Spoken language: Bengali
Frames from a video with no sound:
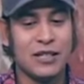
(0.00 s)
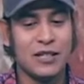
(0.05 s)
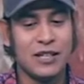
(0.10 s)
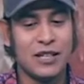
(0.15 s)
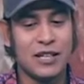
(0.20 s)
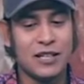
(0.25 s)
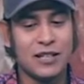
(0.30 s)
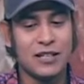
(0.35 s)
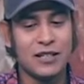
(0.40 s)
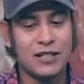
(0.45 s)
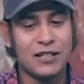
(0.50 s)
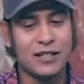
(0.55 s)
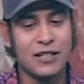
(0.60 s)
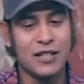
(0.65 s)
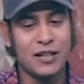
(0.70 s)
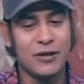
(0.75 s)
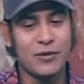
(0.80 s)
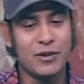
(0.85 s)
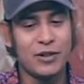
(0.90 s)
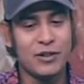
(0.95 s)
এটাতে
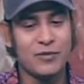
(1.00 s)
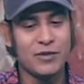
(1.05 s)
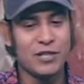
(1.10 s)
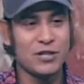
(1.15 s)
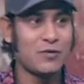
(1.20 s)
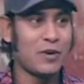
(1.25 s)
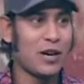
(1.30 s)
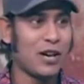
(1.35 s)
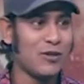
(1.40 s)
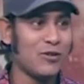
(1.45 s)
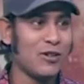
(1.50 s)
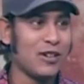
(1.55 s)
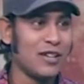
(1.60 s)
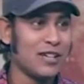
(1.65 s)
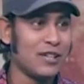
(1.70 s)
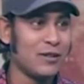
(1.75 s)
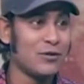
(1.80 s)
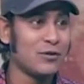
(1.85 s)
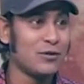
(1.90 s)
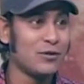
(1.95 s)
আমার বেশ ভালোই
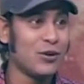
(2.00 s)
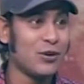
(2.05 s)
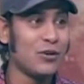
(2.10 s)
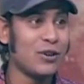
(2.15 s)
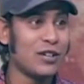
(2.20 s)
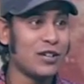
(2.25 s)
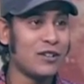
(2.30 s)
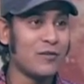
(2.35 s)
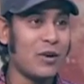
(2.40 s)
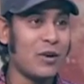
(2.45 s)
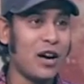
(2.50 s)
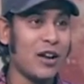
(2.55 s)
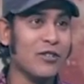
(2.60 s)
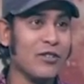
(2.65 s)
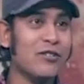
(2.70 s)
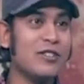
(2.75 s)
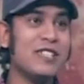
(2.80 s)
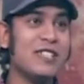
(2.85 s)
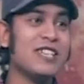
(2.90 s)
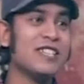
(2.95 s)
লাগে এবং যখন একটা ভালো
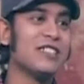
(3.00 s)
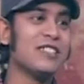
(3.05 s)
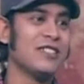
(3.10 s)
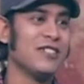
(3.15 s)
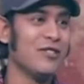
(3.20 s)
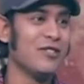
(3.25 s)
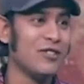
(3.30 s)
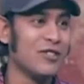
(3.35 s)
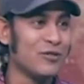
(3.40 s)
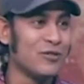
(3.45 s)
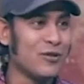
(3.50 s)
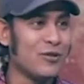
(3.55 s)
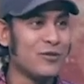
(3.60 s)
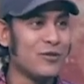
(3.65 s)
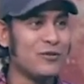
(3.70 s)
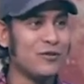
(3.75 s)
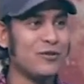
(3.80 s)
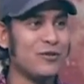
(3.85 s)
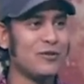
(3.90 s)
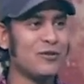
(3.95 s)
ক্রিয়েশন হয়
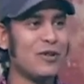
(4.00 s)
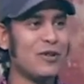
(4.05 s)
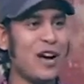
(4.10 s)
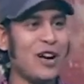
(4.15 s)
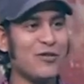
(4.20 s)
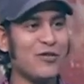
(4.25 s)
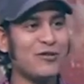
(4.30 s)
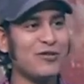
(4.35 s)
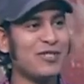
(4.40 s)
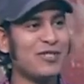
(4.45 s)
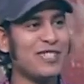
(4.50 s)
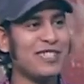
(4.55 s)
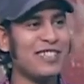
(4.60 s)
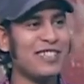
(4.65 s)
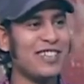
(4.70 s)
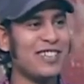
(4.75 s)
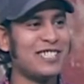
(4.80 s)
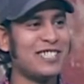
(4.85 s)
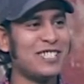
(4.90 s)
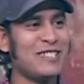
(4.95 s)
তখন আনন্দের
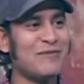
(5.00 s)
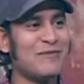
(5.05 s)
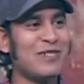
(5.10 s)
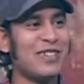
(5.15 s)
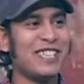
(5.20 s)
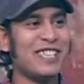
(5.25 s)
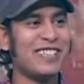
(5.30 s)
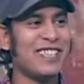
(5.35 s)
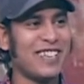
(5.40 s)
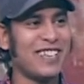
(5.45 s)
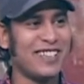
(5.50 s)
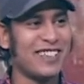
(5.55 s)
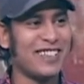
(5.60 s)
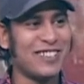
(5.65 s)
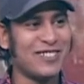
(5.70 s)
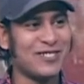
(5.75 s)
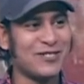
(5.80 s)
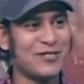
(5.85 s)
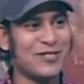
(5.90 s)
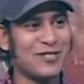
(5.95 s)
আর সীমাই থাকে না
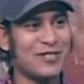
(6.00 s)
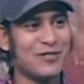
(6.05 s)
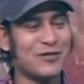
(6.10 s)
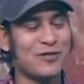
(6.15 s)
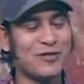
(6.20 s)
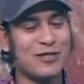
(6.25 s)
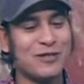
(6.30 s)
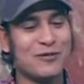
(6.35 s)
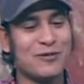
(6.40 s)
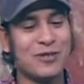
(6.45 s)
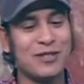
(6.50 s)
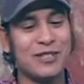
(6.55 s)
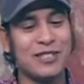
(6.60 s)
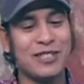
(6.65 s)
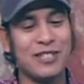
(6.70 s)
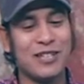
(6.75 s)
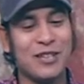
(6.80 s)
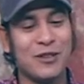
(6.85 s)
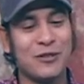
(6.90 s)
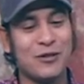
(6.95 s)
আসলে সত্যি বলতে
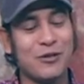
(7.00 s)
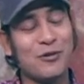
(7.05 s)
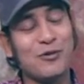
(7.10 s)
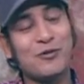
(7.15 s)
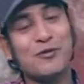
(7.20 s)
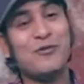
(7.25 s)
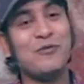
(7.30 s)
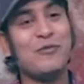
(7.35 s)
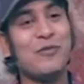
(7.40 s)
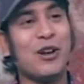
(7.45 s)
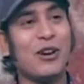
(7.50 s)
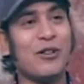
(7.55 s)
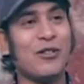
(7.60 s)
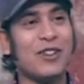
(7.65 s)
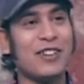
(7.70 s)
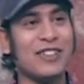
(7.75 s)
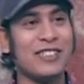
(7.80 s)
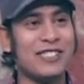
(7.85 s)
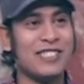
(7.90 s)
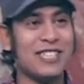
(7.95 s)
তখন খুব ভালো
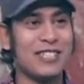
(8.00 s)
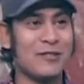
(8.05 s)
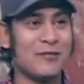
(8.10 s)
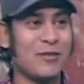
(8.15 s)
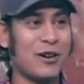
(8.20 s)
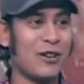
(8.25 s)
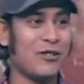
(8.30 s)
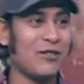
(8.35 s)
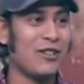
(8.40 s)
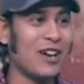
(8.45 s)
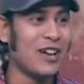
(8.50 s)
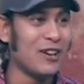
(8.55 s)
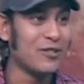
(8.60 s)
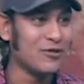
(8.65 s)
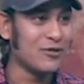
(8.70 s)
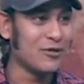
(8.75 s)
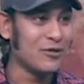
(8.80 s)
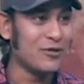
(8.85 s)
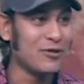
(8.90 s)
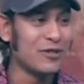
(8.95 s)
লাগে যে একটা ভালো গান হলো